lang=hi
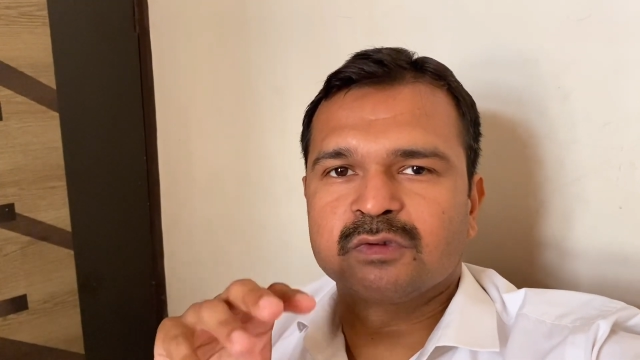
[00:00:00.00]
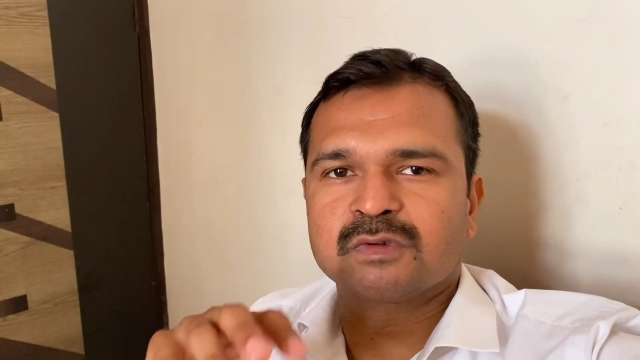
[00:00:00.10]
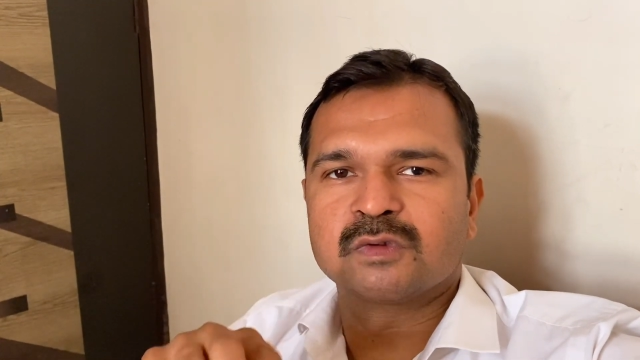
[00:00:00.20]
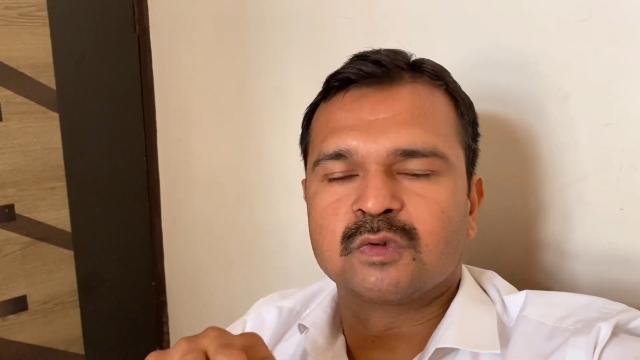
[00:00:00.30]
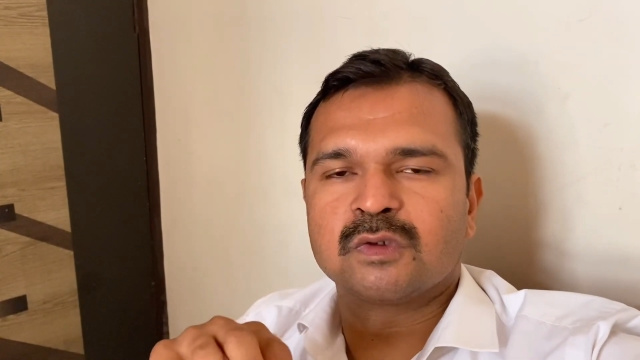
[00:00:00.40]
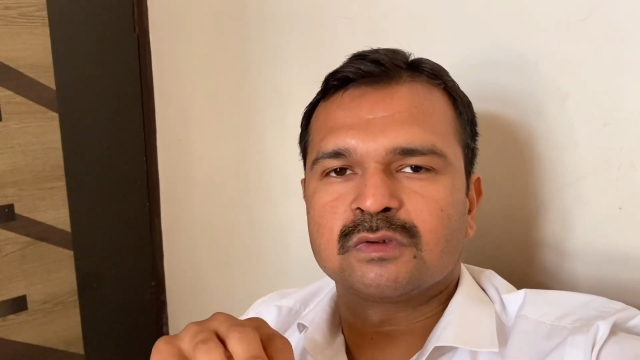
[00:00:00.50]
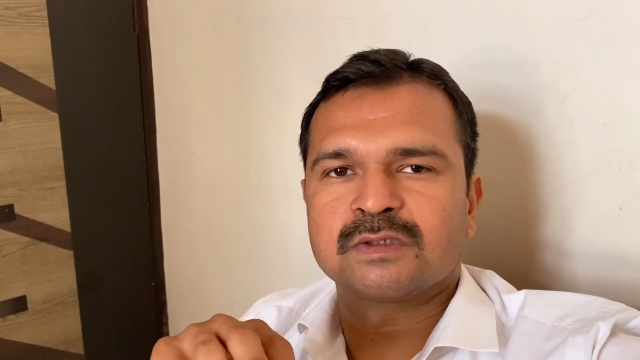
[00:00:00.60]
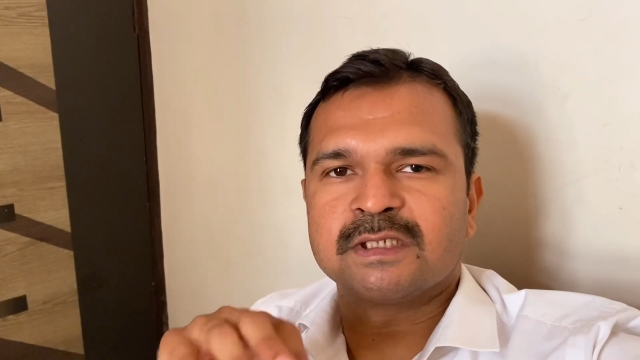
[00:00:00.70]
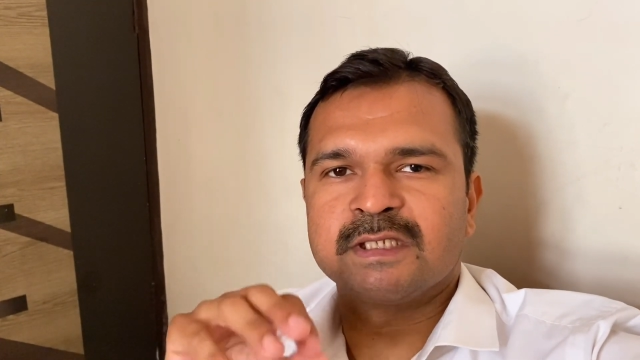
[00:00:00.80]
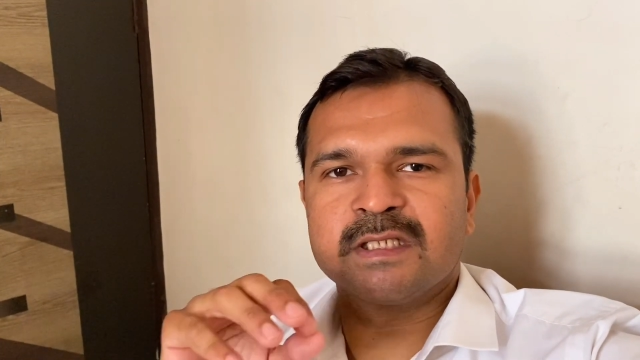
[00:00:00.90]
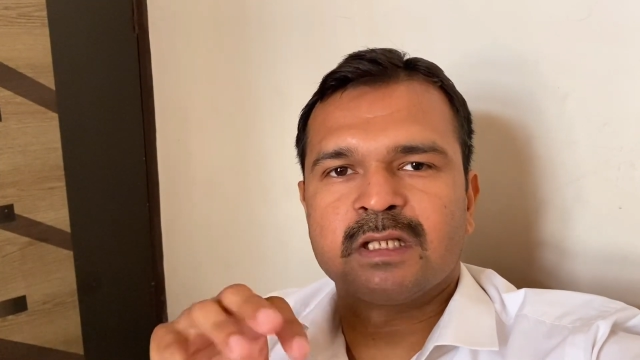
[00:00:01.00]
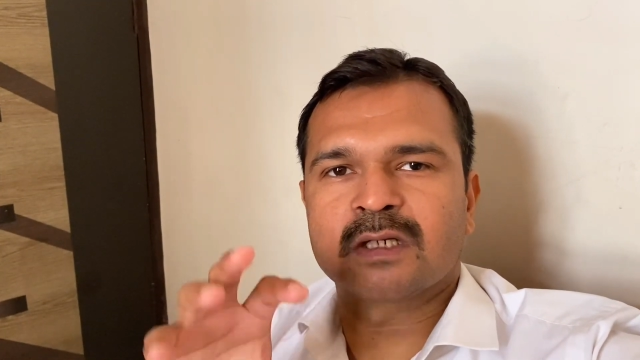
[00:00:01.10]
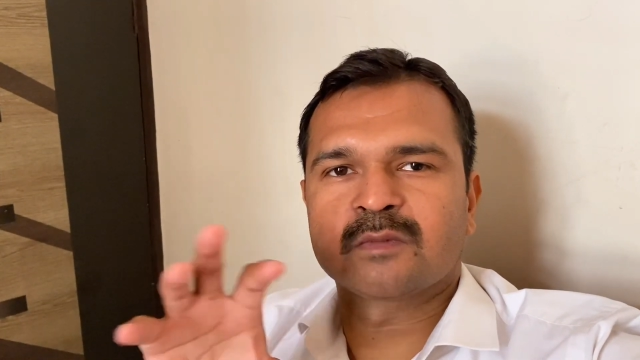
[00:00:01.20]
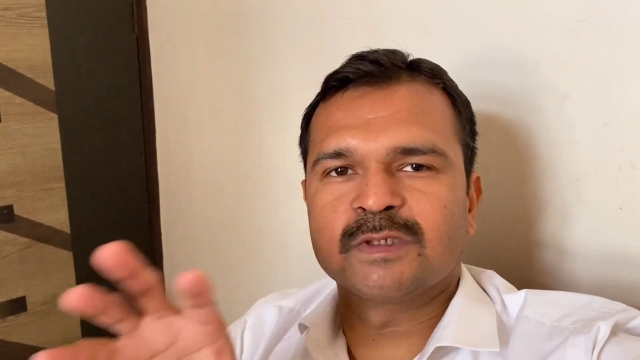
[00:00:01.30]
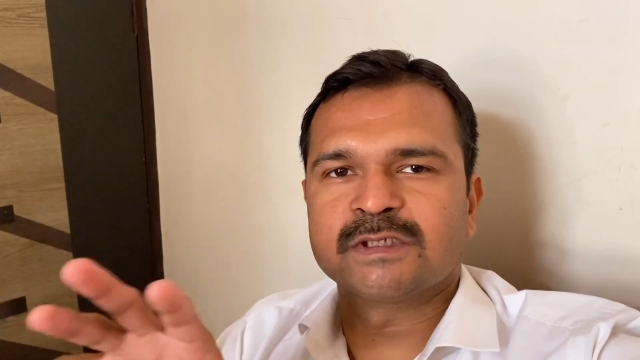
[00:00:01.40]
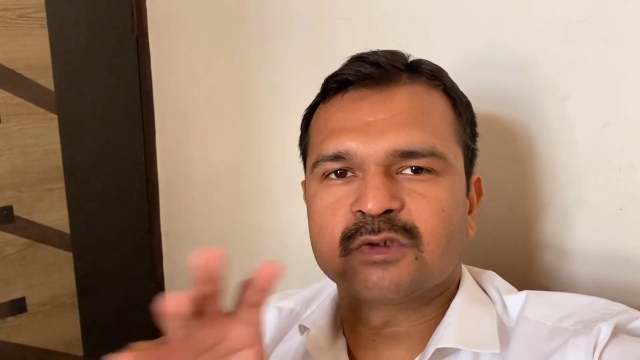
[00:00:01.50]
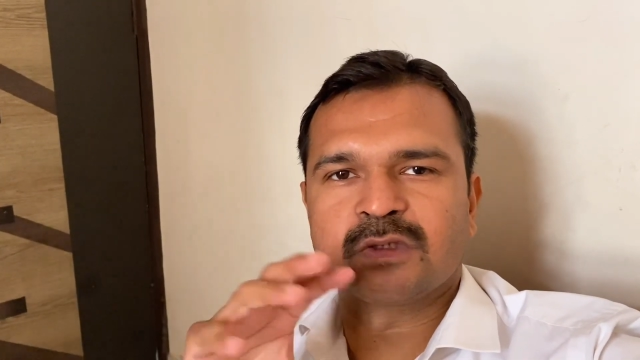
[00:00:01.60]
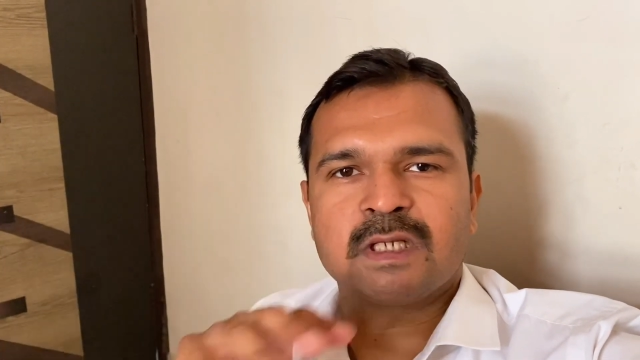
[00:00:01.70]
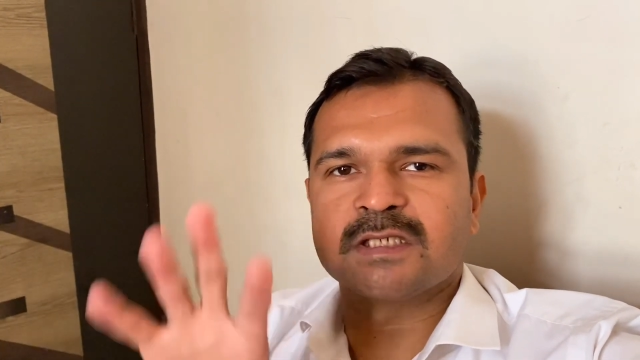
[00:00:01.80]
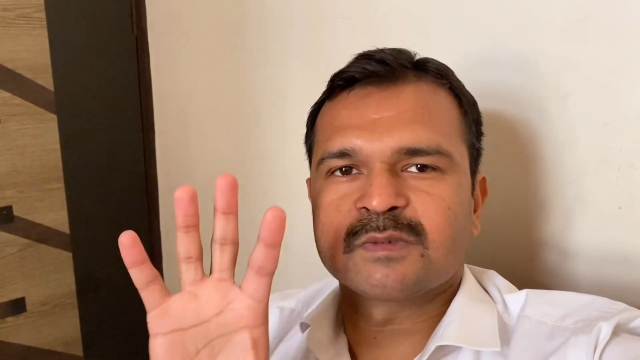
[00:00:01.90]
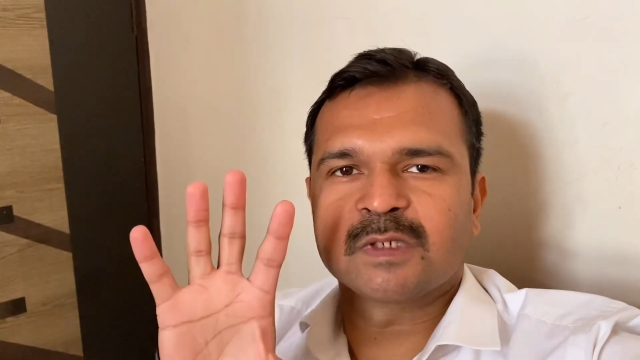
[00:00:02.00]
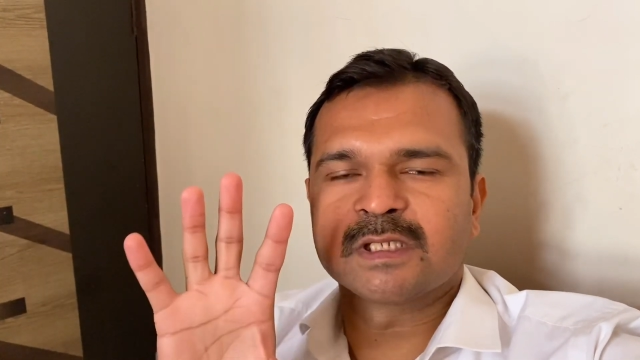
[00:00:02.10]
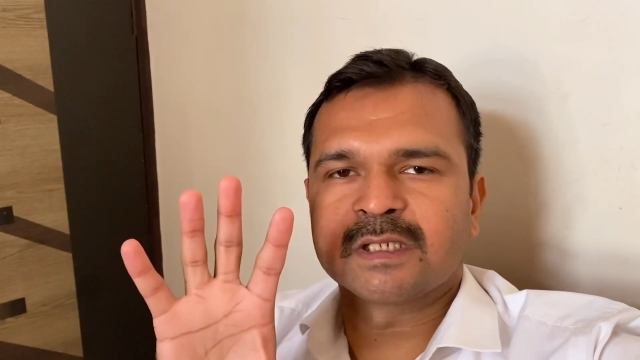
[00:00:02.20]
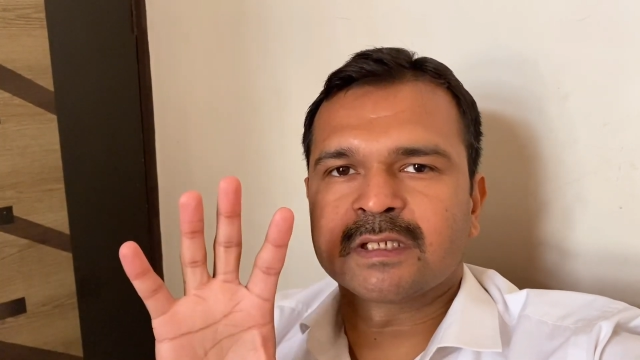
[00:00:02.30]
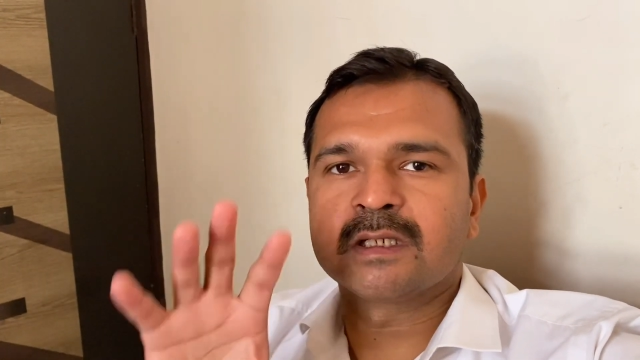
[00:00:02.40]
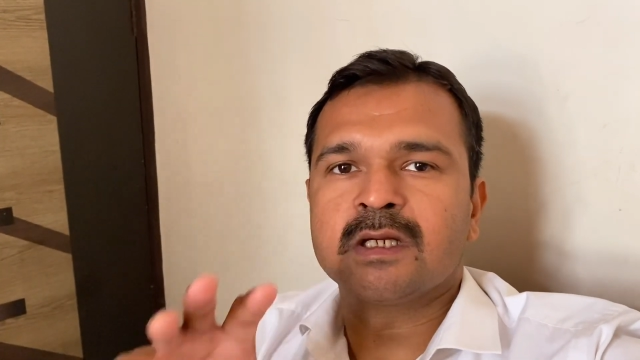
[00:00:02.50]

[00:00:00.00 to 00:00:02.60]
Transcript: तो दो से तीन लाख बच्चे तो दिल्ली से भर देंगे